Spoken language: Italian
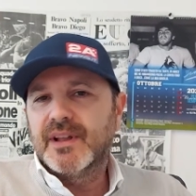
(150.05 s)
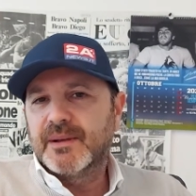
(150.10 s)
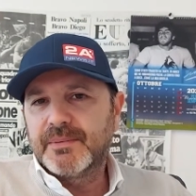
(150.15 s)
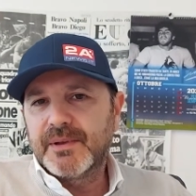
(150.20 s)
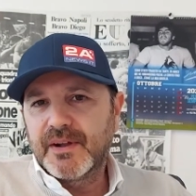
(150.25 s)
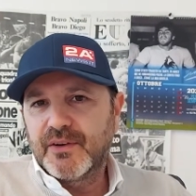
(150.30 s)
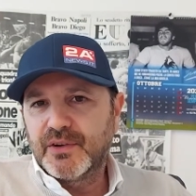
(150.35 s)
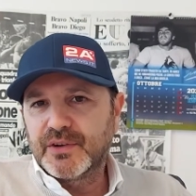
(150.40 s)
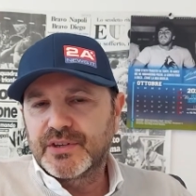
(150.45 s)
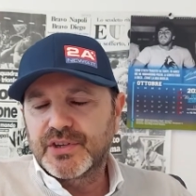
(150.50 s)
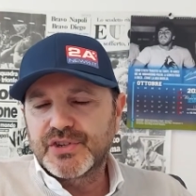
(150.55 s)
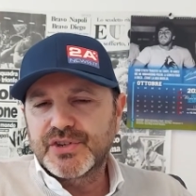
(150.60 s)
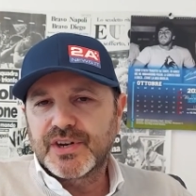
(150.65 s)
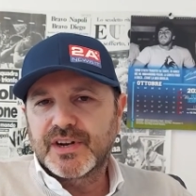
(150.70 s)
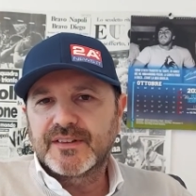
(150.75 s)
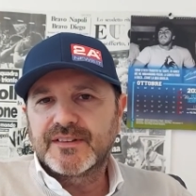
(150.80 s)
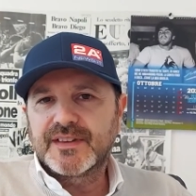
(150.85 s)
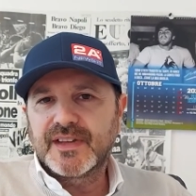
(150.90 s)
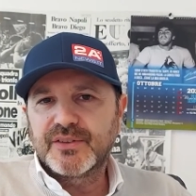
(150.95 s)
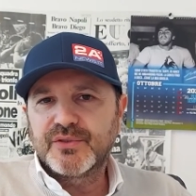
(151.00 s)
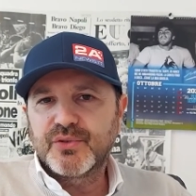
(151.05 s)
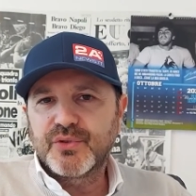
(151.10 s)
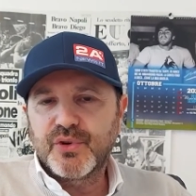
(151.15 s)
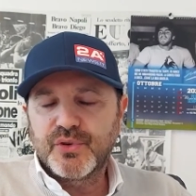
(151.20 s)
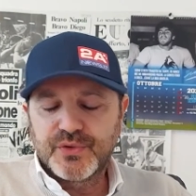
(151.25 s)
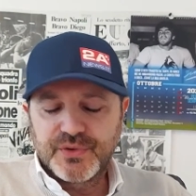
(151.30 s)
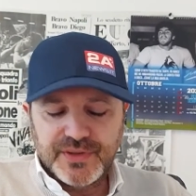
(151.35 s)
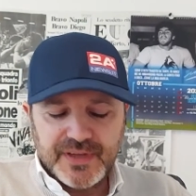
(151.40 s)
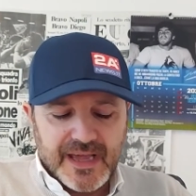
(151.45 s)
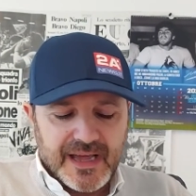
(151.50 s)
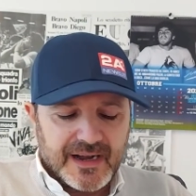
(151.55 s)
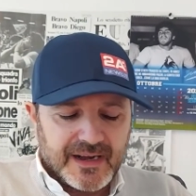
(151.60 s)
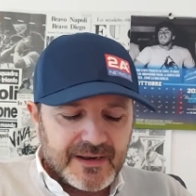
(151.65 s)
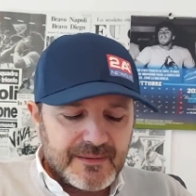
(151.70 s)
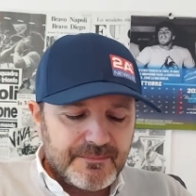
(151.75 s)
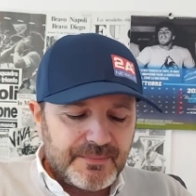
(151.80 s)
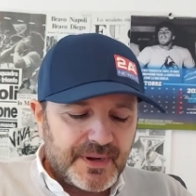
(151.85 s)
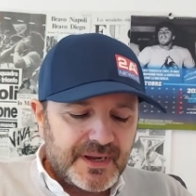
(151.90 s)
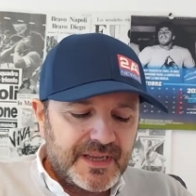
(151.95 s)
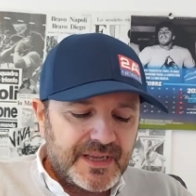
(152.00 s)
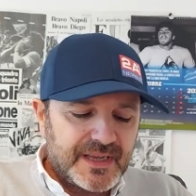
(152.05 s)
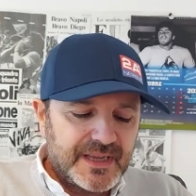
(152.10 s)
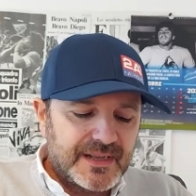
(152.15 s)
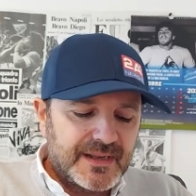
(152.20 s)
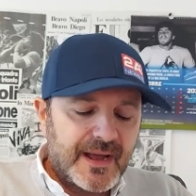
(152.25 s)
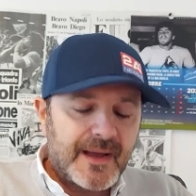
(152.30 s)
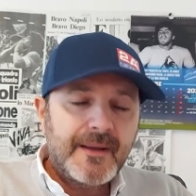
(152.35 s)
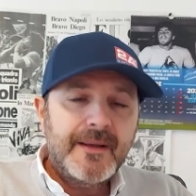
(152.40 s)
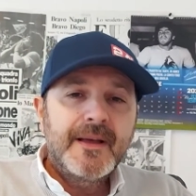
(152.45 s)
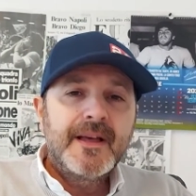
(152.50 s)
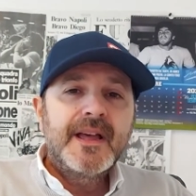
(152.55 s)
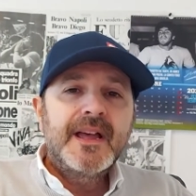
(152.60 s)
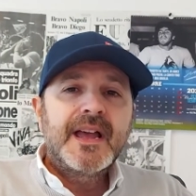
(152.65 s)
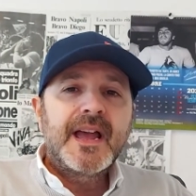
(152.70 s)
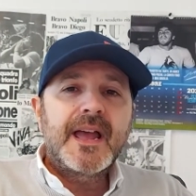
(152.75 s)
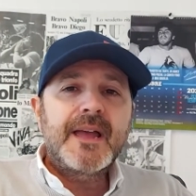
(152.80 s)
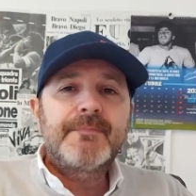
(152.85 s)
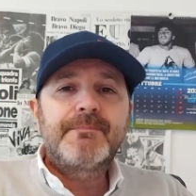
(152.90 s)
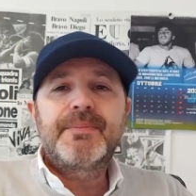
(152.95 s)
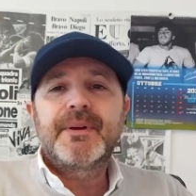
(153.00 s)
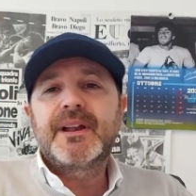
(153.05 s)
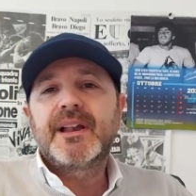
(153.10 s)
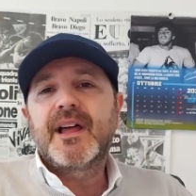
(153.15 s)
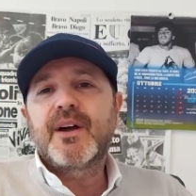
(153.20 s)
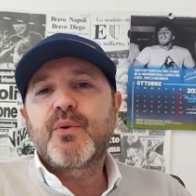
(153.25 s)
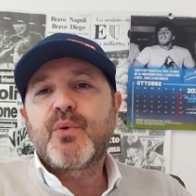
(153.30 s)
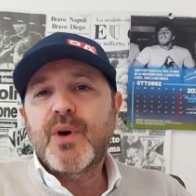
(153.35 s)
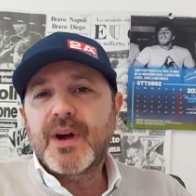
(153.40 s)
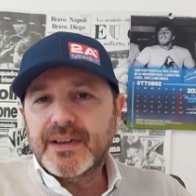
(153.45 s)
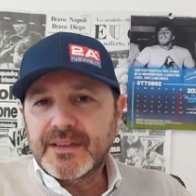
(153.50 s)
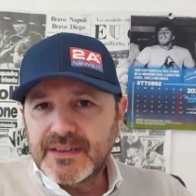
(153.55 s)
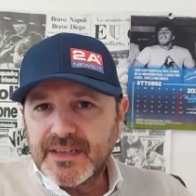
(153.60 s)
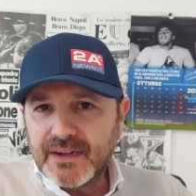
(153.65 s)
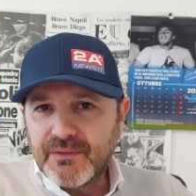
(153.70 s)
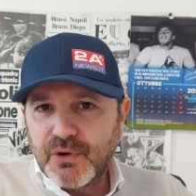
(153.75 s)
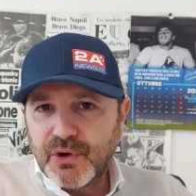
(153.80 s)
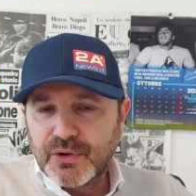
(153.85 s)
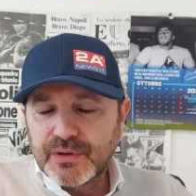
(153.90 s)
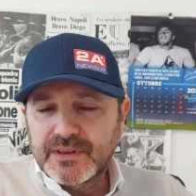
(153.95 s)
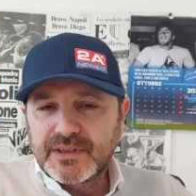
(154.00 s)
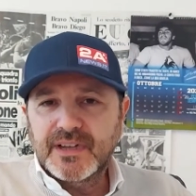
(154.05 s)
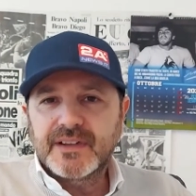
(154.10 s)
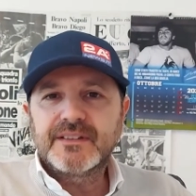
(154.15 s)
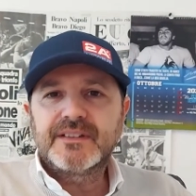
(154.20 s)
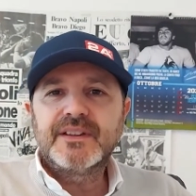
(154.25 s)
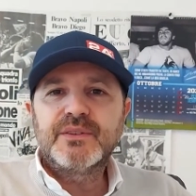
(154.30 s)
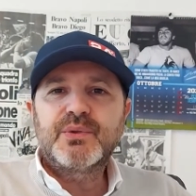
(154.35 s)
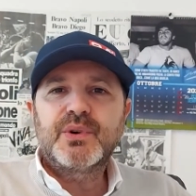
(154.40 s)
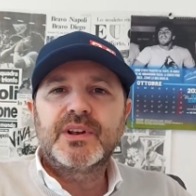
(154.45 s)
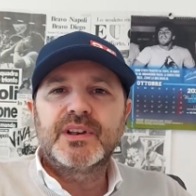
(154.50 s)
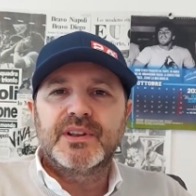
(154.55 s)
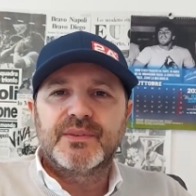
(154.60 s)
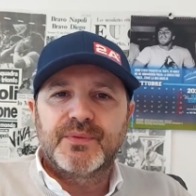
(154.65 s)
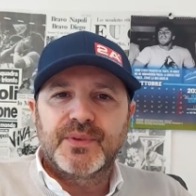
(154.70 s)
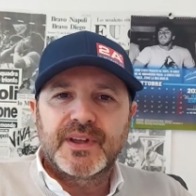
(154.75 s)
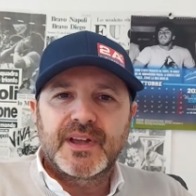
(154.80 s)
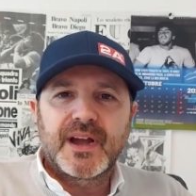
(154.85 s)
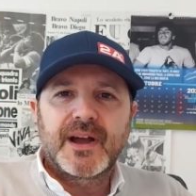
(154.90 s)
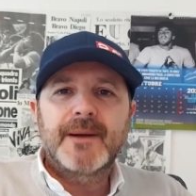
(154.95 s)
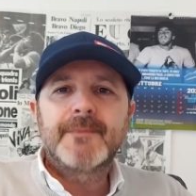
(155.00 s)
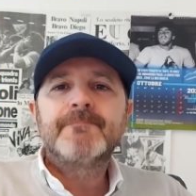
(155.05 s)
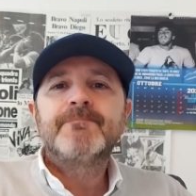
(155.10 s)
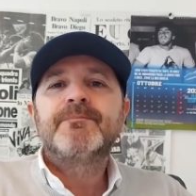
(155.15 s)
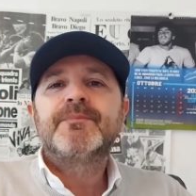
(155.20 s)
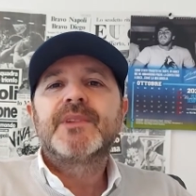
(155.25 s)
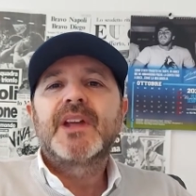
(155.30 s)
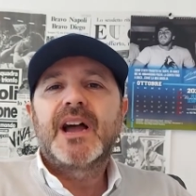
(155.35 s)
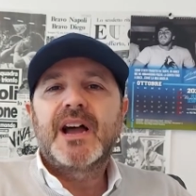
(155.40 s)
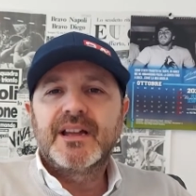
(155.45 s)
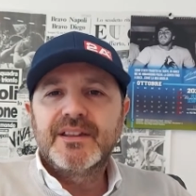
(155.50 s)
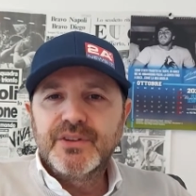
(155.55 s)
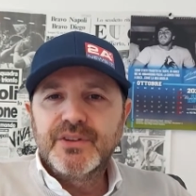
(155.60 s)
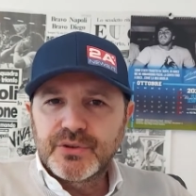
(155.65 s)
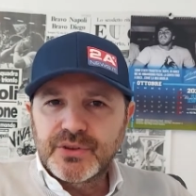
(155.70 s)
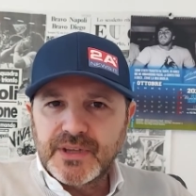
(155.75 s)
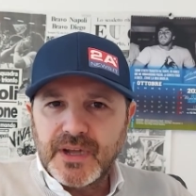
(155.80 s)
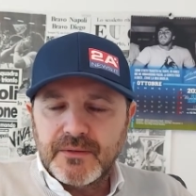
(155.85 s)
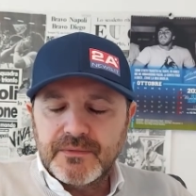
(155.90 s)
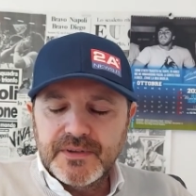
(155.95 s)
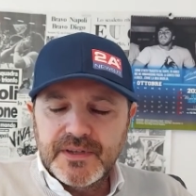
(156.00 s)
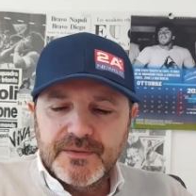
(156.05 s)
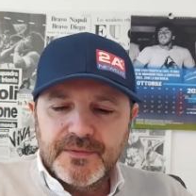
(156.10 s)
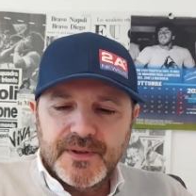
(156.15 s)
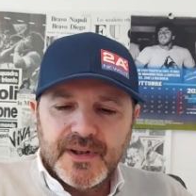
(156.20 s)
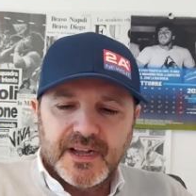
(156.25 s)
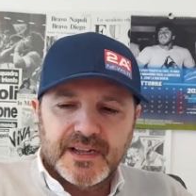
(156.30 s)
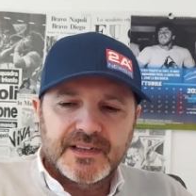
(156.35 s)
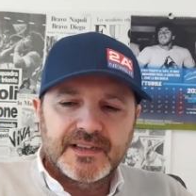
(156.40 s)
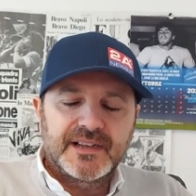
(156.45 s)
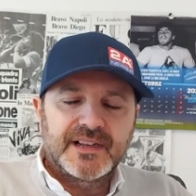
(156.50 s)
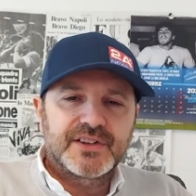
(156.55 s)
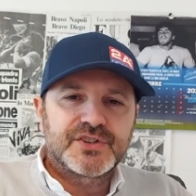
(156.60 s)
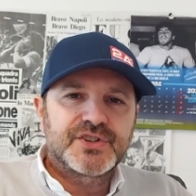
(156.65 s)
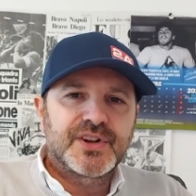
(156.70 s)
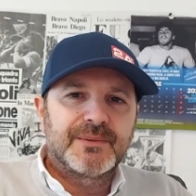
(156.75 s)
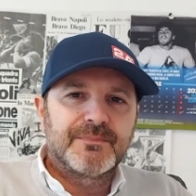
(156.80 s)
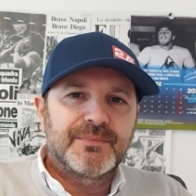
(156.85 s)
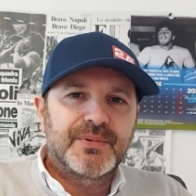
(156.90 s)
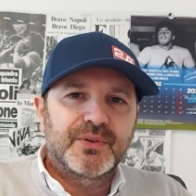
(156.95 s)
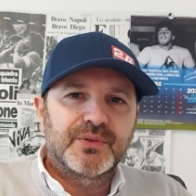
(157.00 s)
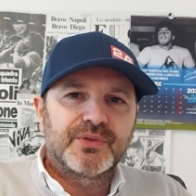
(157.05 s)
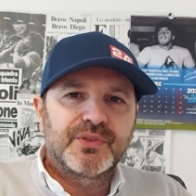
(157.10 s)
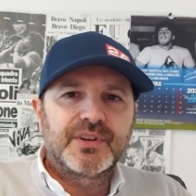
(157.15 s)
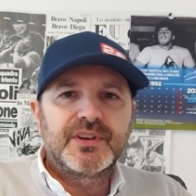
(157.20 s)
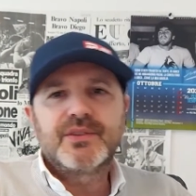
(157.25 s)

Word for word: la prima volta c'era stato con Sarri in panchina e per la quarta volta si qualifica agli ottavi di finale della Champions.